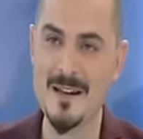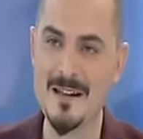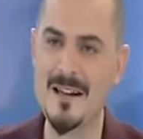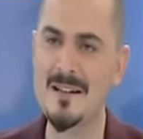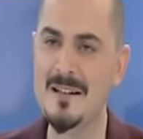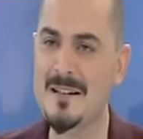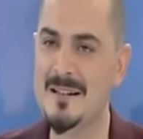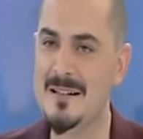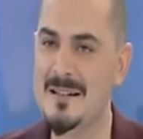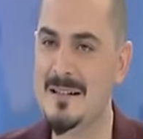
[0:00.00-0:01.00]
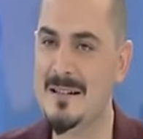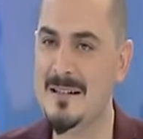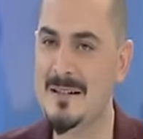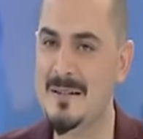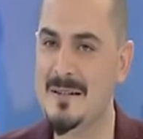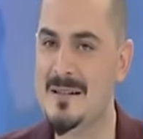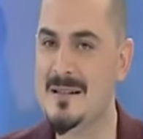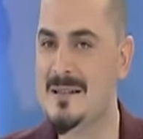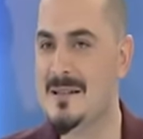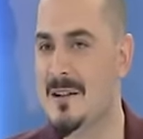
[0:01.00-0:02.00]
ya, e,
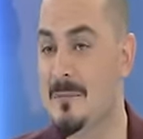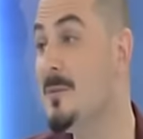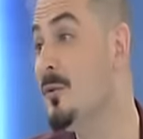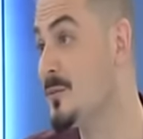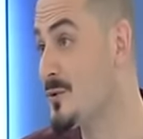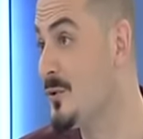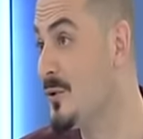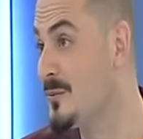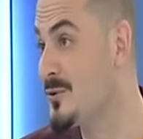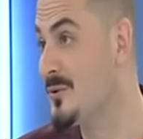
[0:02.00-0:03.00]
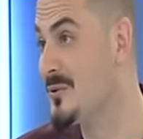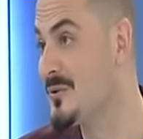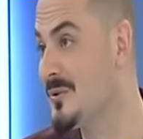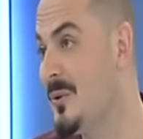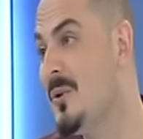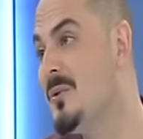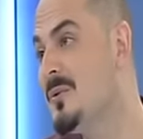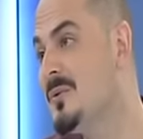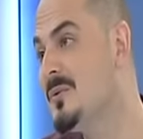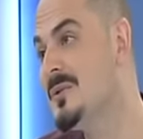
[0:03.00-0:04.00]
sınav bilmiyorum söylüyor musunuz?
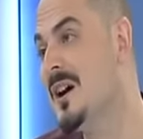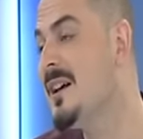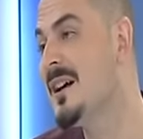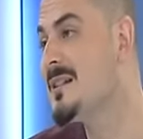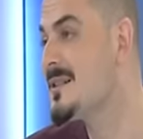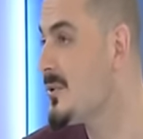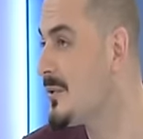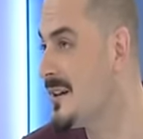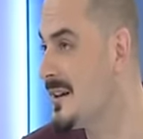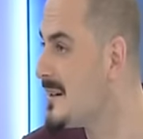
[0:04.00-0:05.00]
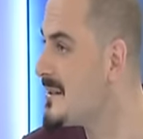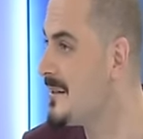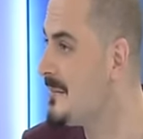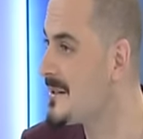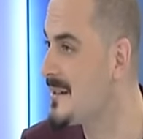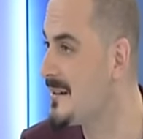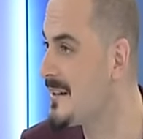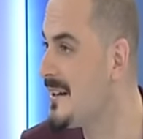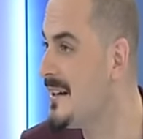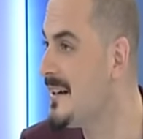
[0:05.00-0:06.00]
Ölü, e, hayatın sonu diye kazanamazsan
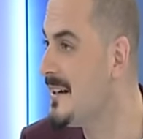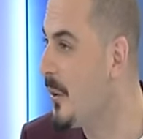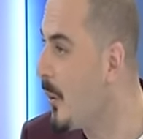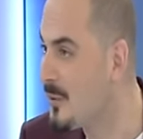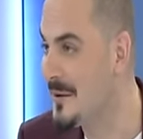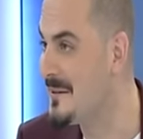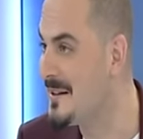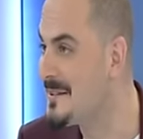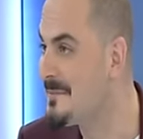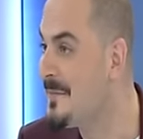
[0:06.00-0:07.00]
da olabilir.